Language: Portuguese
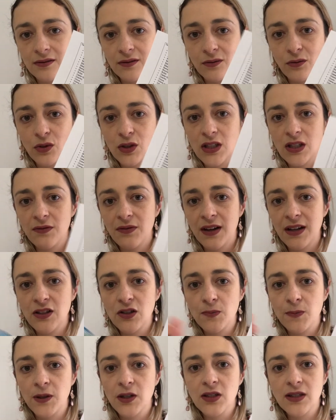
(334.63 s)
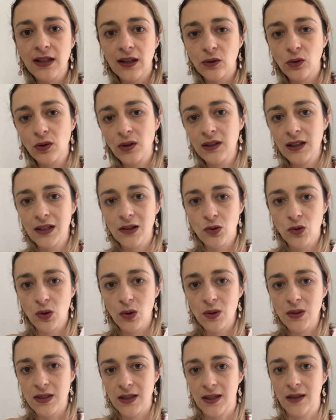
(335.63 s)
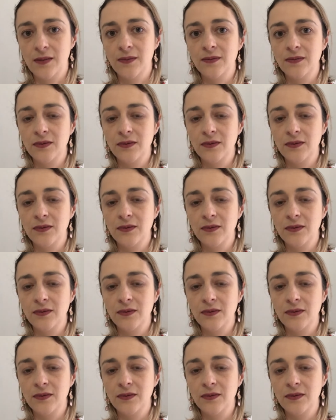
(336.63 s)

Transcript: você vai desperdiçar tudo que está na sua cozinha.